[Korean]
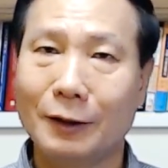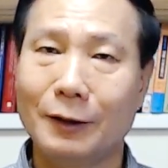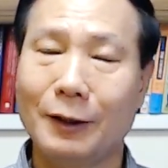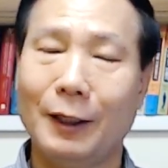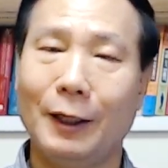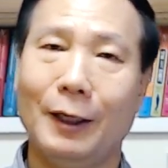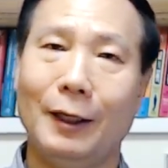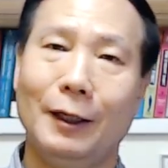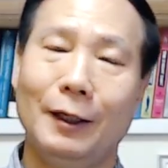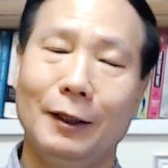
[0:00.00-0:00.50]

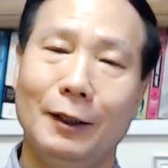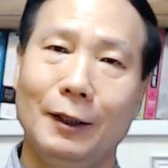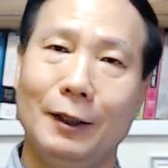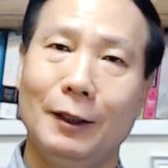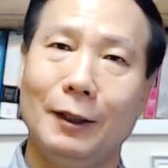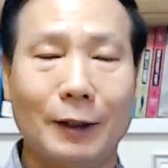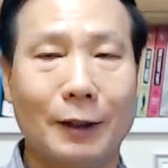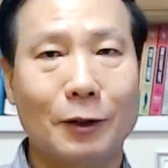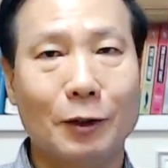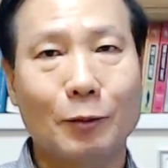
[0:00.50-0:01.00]
네.
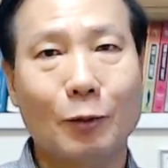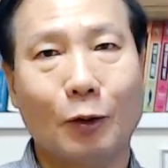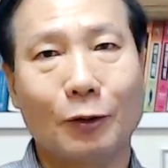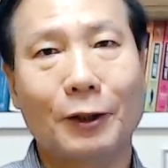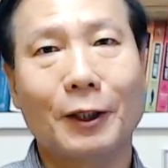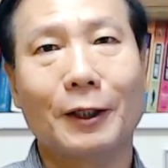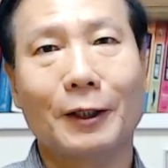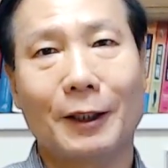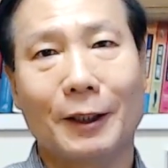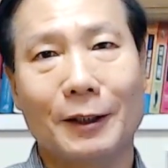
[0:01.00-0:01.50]
예, 그러면
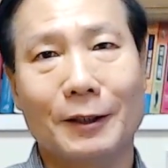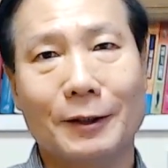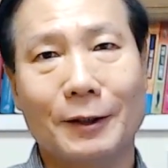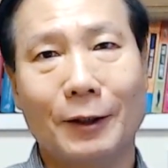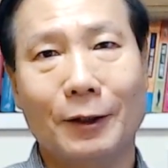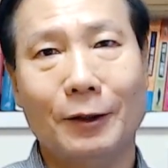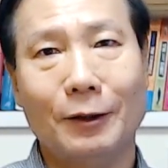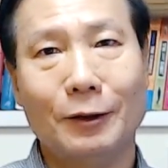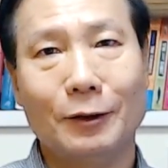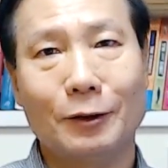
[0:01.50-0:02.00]
어떻게
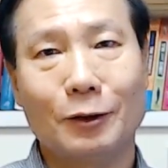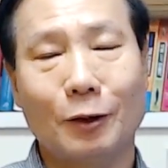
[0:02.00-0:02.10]
되겠어요?